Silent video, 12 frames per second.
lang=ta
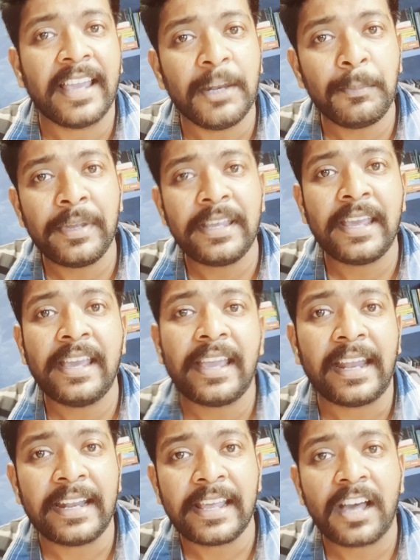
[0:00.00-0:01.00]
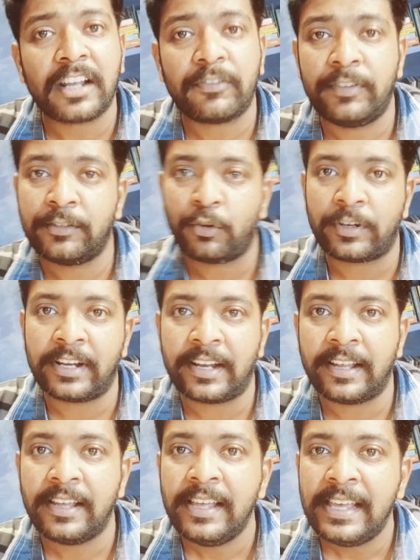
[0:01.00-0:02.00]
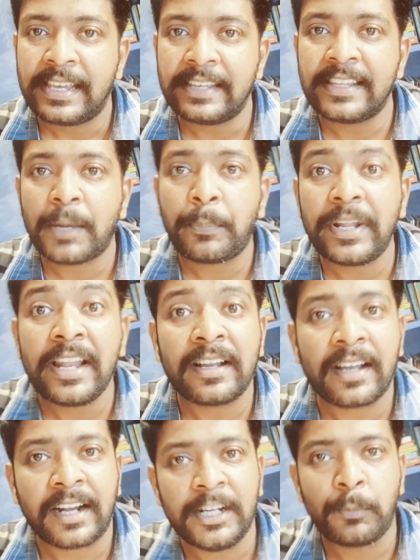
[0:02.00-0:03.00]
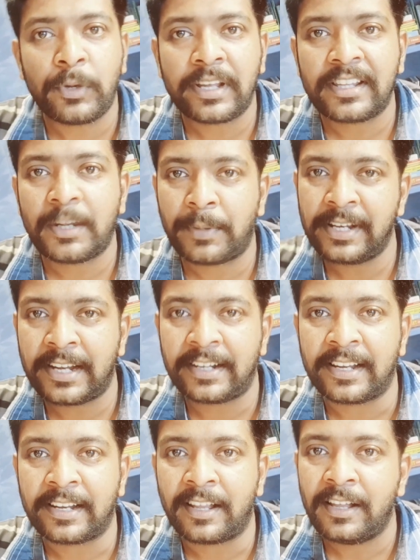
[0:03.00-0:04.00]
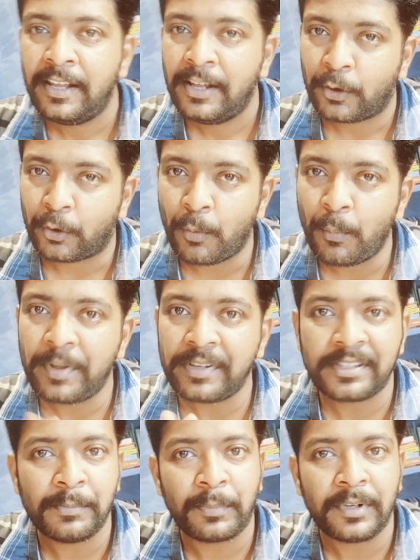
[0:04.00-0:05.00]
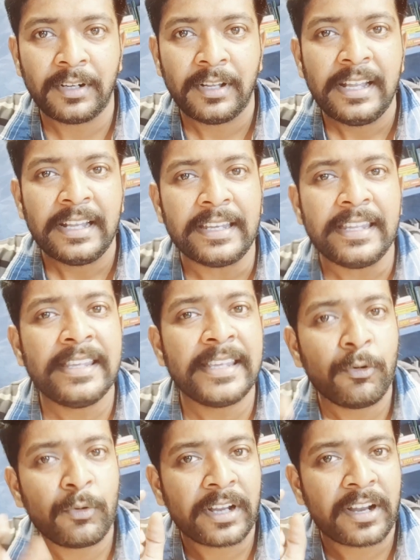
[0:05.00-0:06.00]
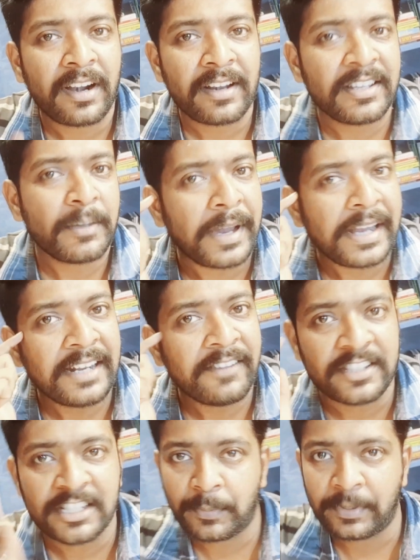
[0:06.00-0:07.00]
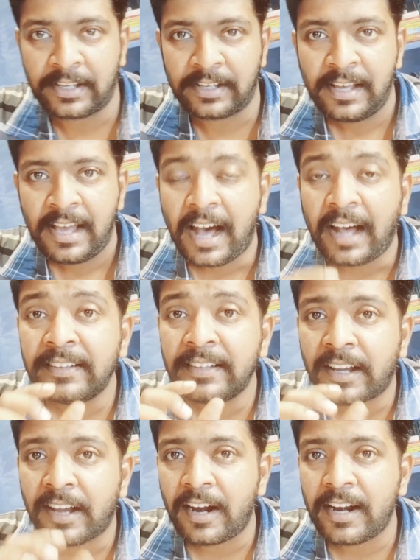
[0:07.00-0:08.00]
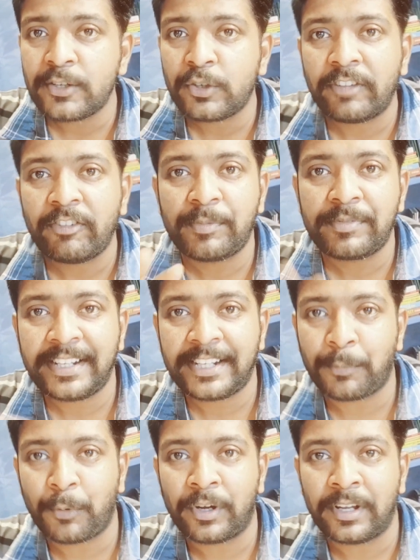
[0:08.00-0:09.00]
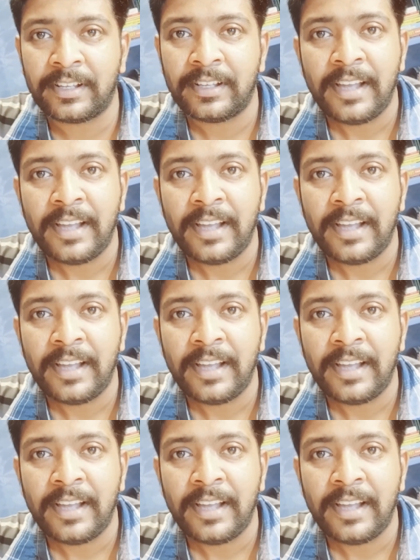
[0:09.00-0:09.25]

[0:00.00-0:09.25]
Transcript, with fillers: என்பிஏ என்ஐஆர்எஸ்னு சொல்கிறீங்களே இதை எப்படி நாங்கள் கண்டுபிடிக்கிறது அப்படின்னு கேட்டிங்கன்னா ரொம்ப சிம்பிள் நீங்கள் ஒரு காலேஜை மைண்டில் வச்சுருப்பீங்க அந்த காலேஜோட வெப்சைட்டுக்கு போங்க